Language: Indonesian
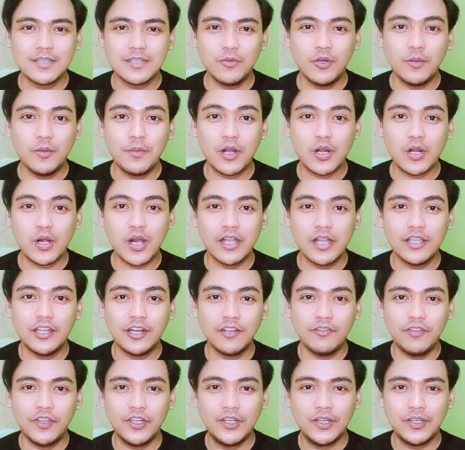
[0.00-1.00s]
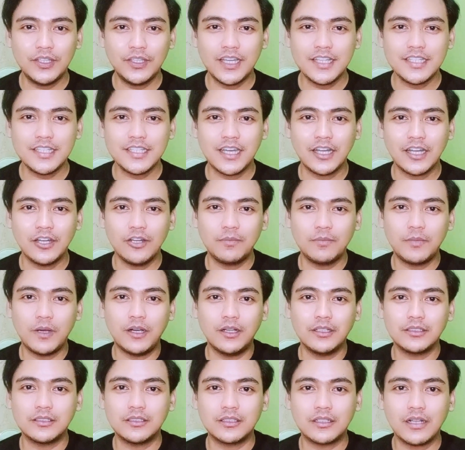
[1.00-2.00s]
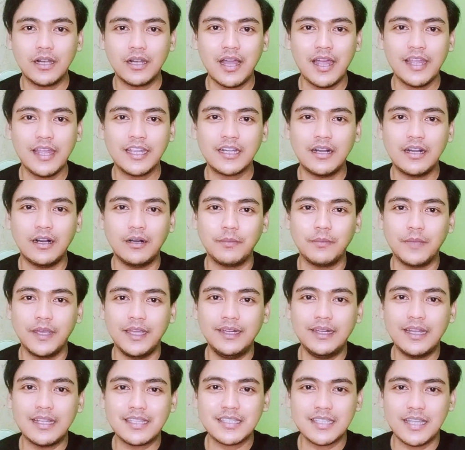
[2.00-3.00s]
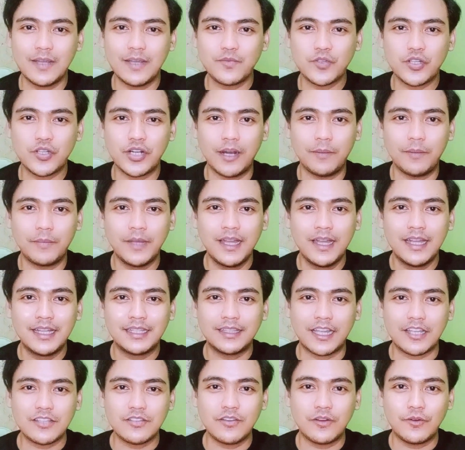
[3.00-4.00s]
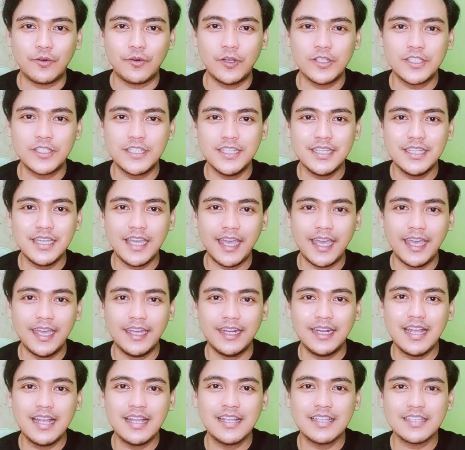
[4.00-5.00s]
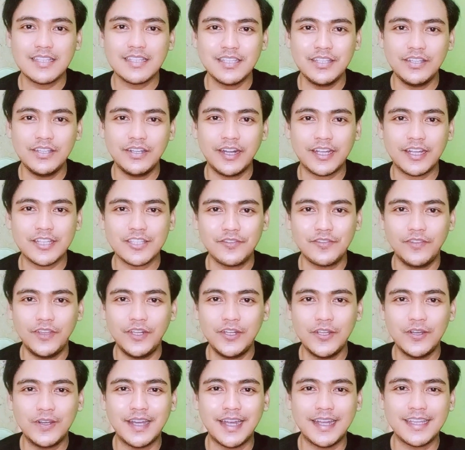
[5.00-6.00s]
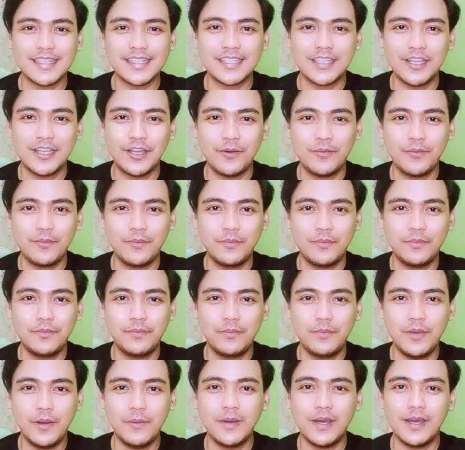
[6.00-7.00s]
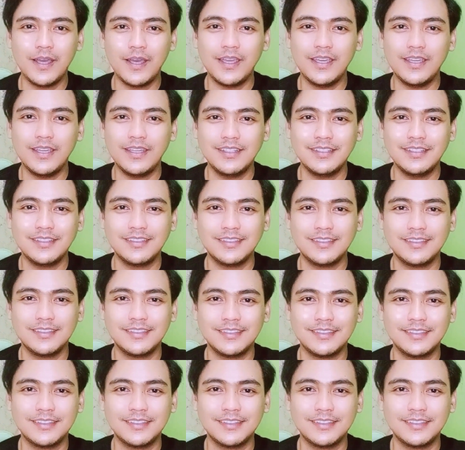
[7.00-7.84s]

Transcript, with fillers: Sebelum aku akhiri videonya, jangan lupa untuk like, comment, dan subscribe. Thanks for watching and see you next video guys. Bye-bye.